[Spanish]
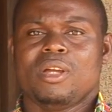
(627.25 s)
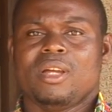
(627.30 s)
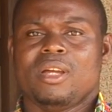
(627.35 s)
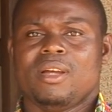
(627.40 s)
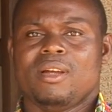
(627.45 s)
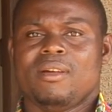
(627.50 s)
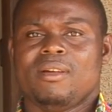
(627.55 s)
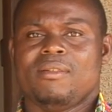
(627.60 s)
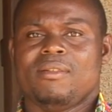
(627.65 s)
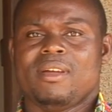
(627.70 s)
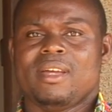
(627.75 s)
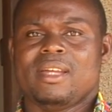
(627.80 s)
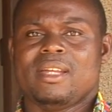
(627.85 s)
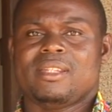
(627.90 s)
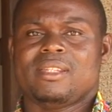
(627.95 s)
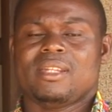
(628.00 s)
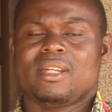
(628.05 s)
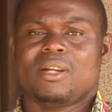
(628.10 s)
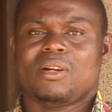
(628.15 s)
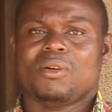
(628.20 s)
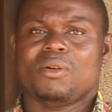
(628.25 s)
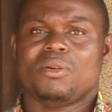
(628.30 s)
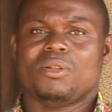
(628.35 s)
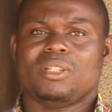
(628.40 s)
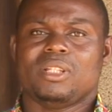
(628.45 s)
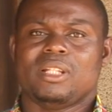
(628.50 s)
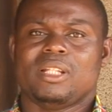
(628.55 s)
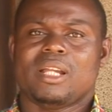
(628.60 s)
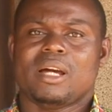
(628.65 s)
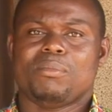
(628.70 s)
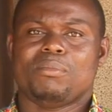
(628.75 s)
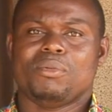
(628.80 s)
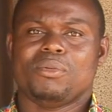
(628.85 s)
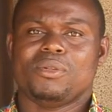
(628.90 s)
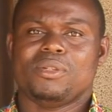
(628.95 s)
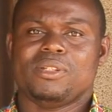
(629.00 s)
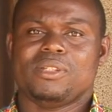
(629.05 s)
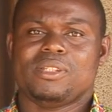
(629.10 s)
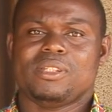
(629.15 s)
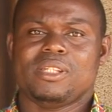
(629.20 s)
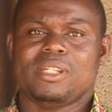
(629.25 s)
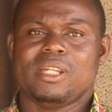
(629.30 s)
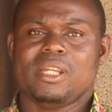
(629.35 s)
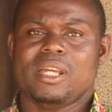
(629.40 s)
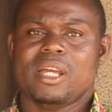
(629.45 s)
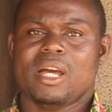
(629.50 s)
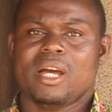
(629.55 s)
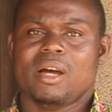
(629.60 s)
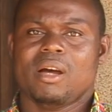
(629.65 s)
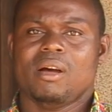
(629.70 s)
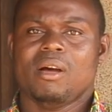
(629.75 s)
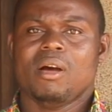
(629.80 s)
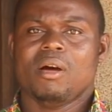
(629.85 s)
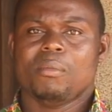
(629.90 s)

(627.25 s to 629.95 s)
eh, veces con eh, la policía.